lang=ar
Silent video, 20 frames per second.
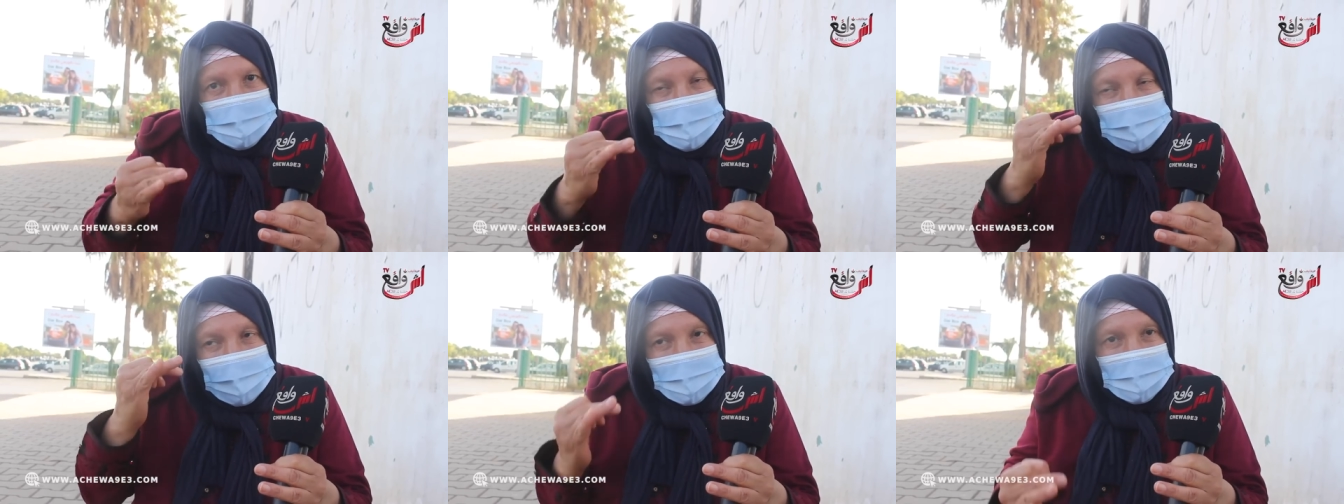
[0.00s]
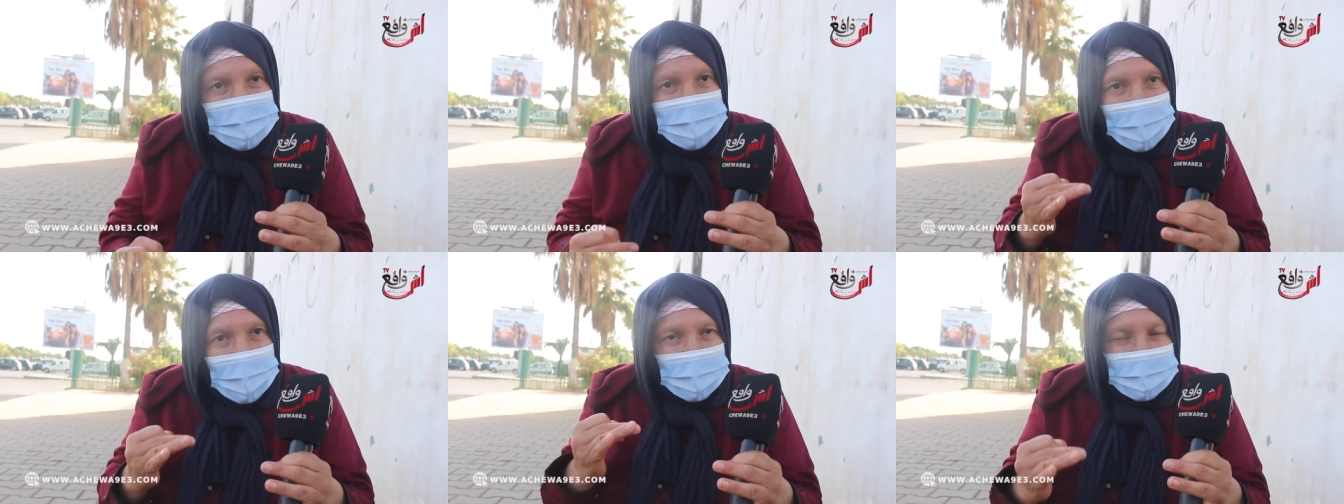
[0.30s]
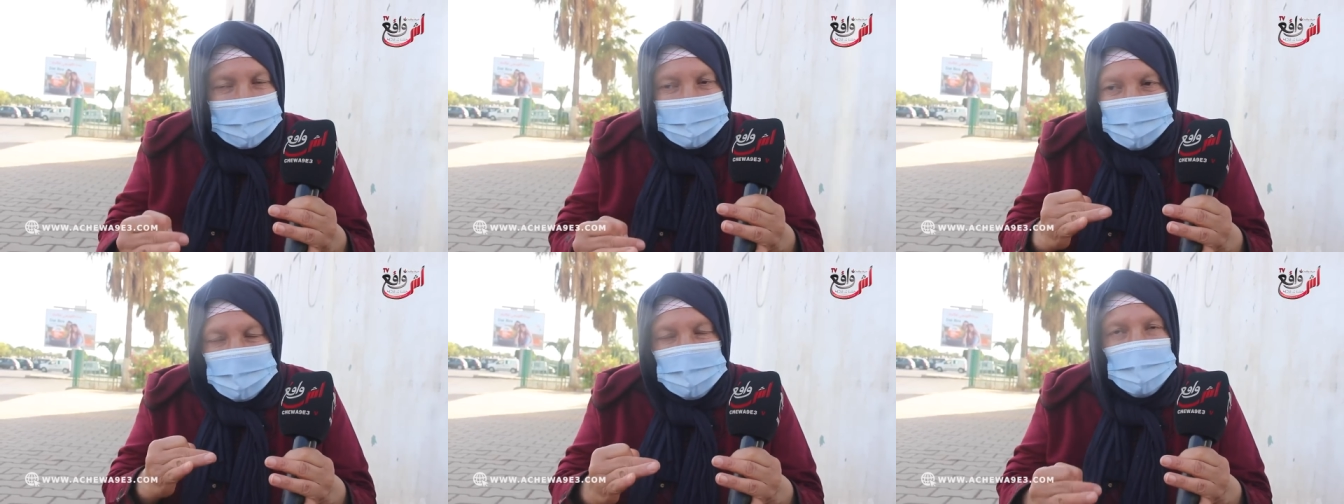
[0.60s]
في
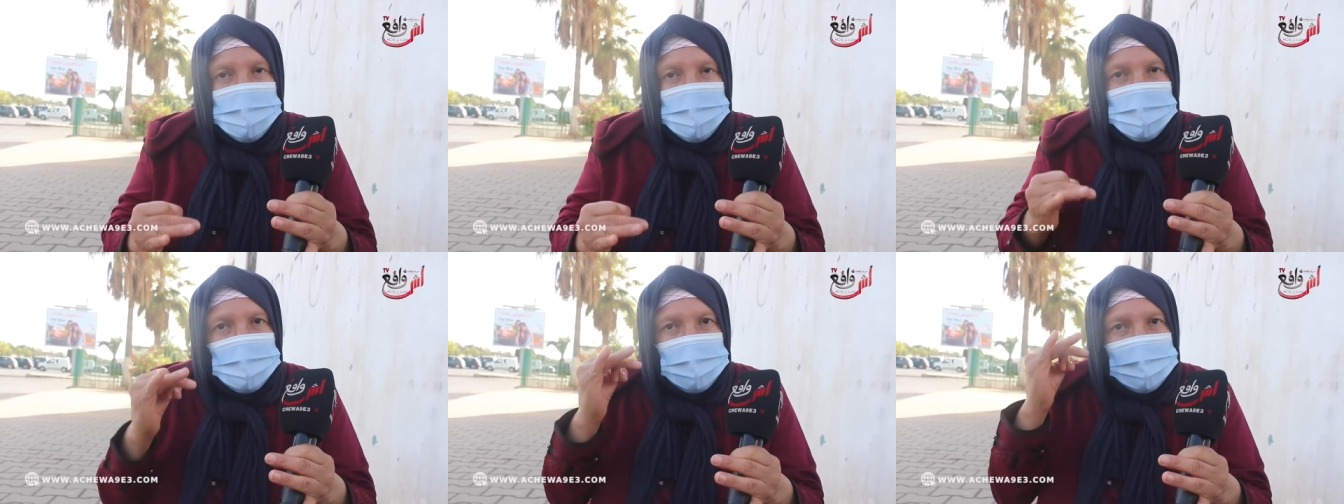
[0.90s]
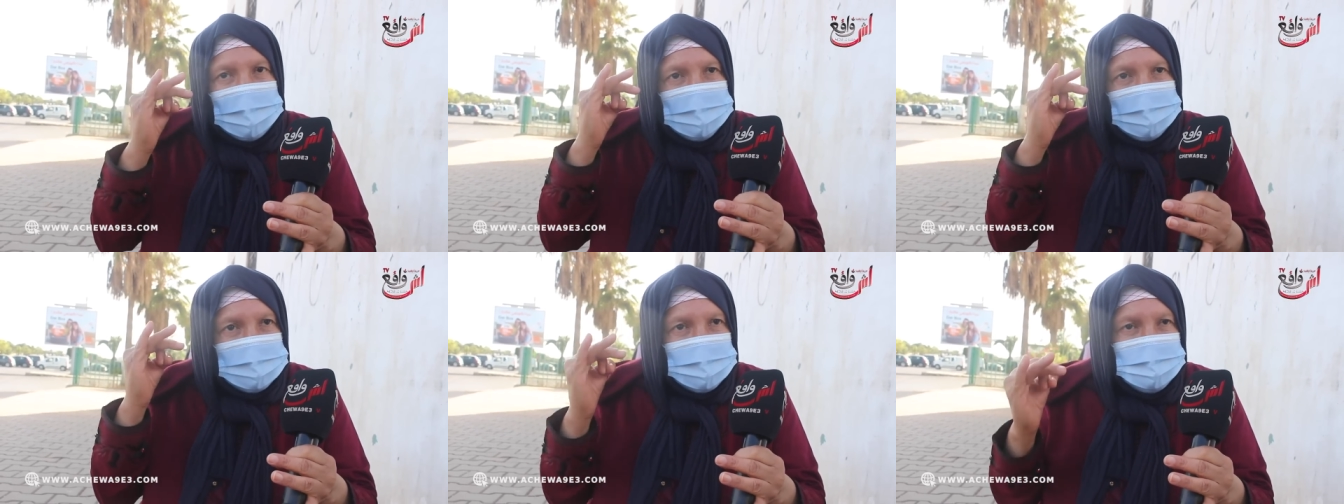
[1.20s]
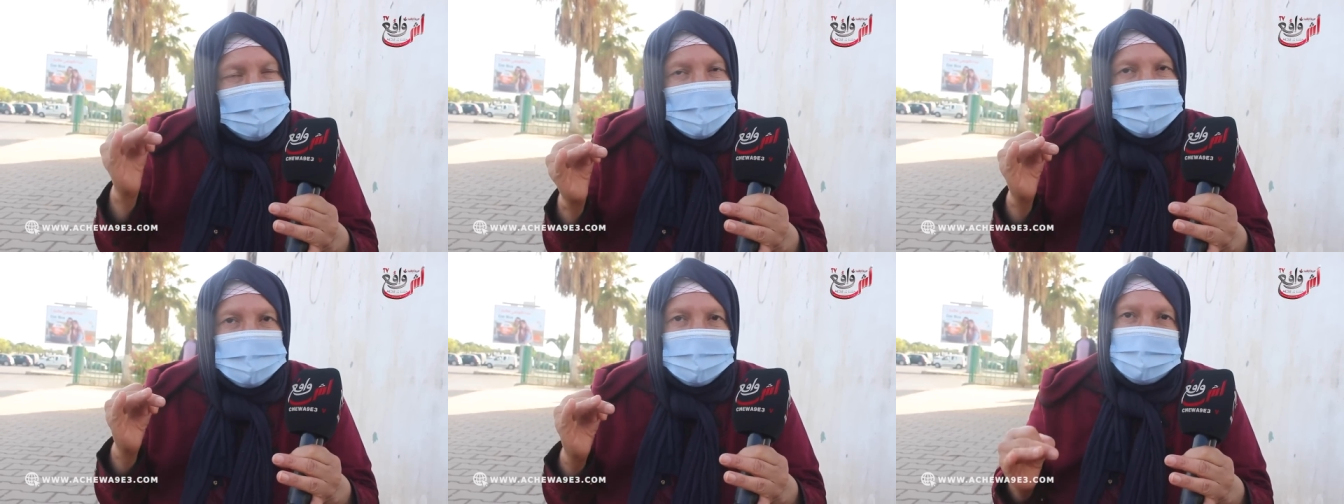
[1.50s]
العراق يسولوا عليهم
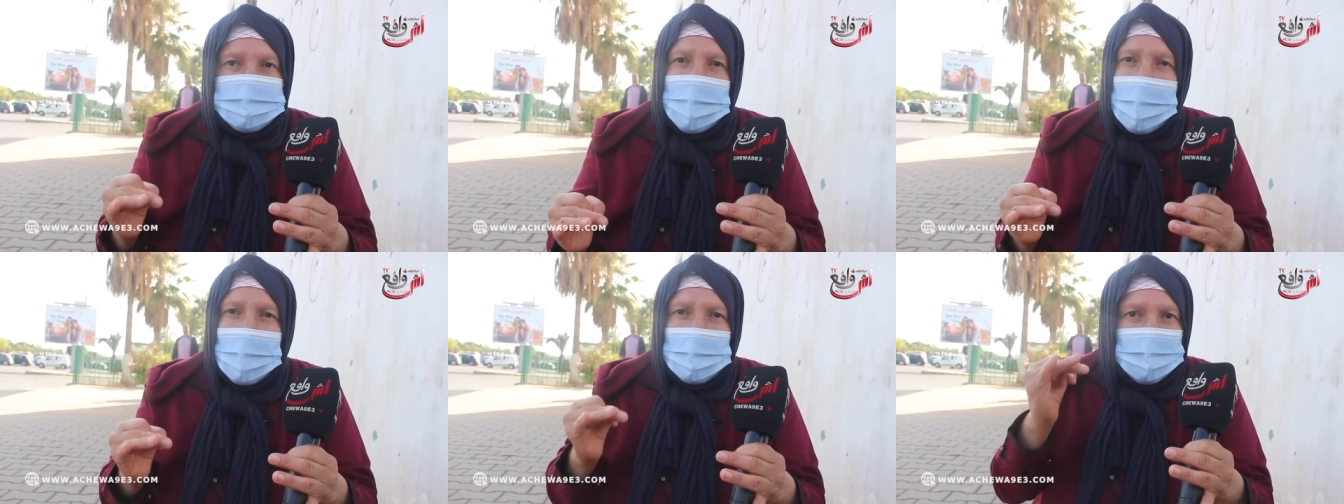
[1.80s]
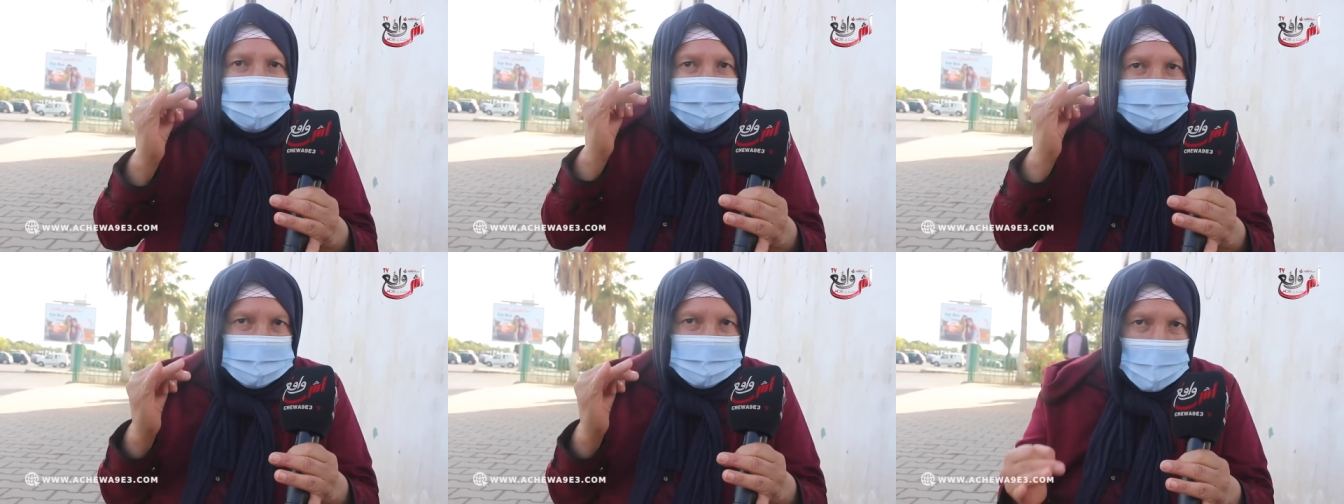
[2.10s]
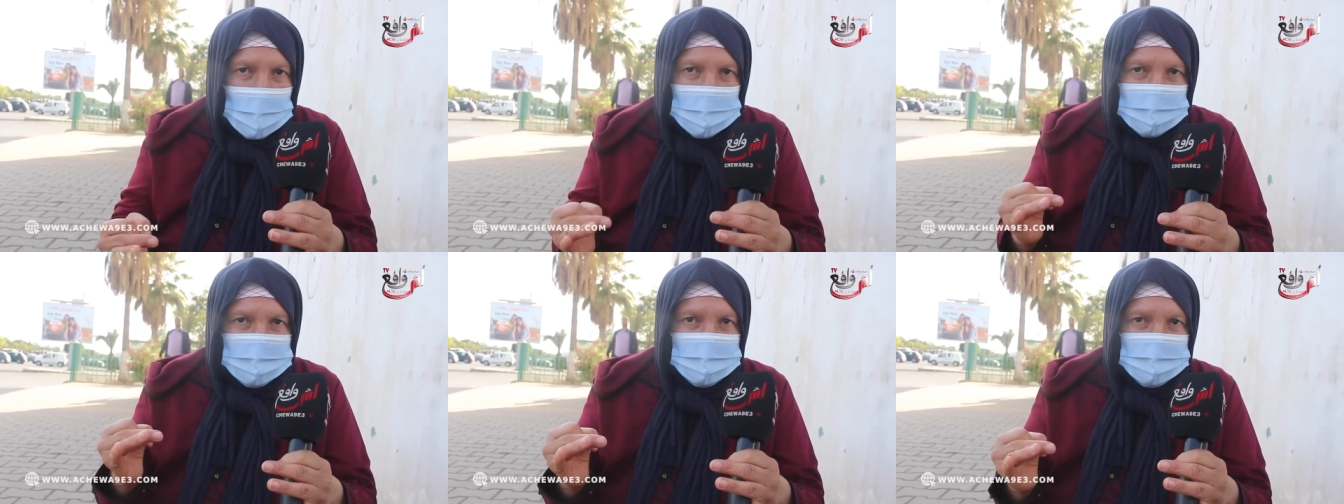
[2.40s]
تما في الدار وفي
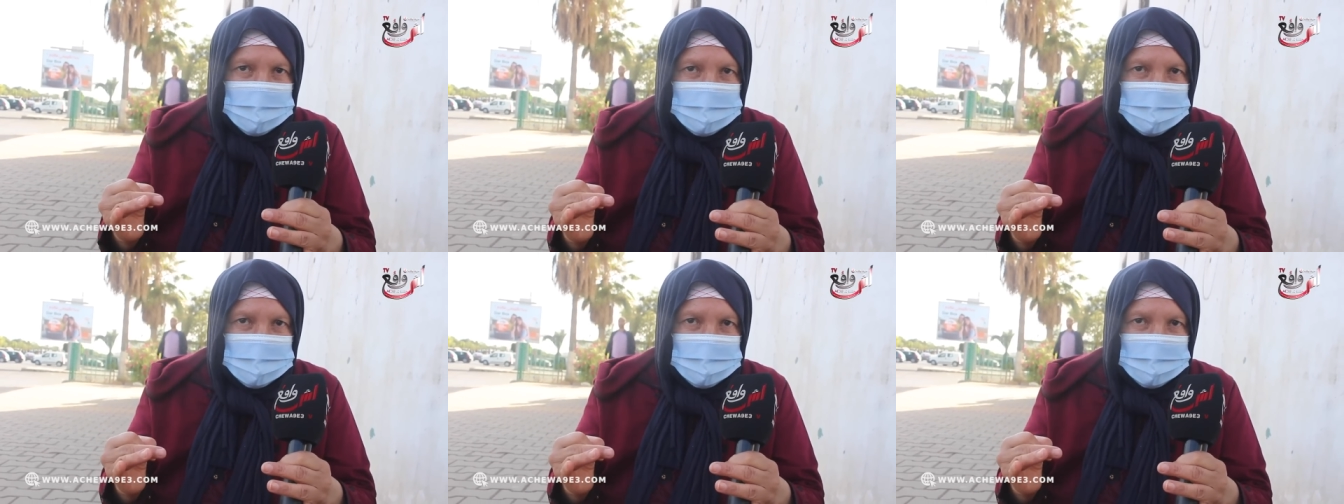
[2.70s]
الدرب